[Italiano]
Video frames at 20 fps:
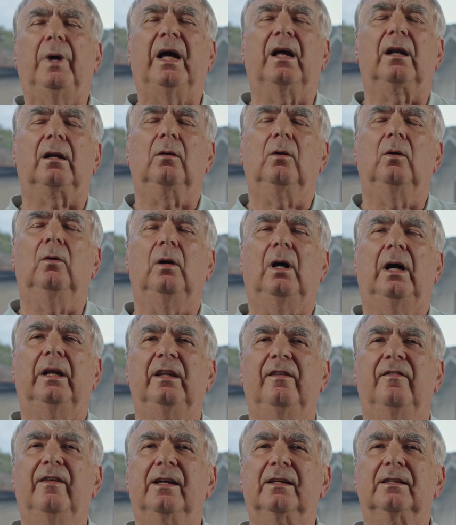parlo a
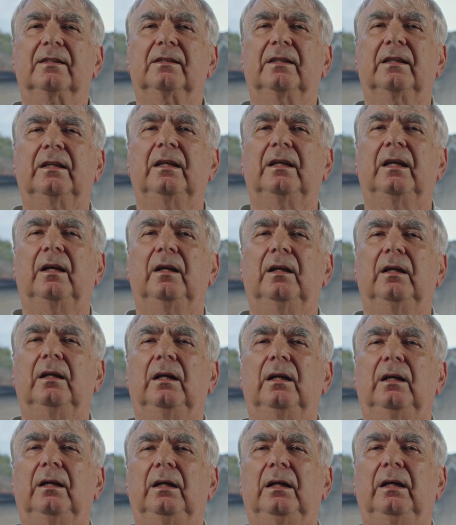diverse
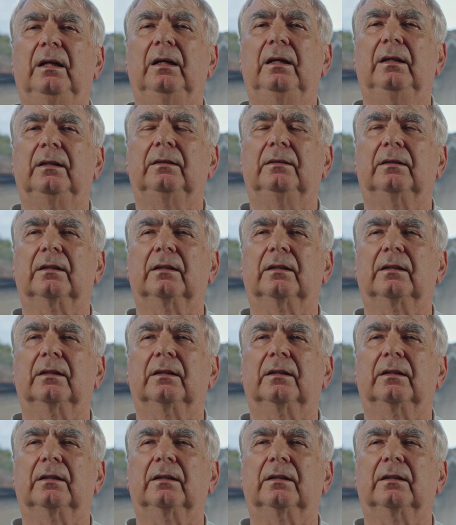eh,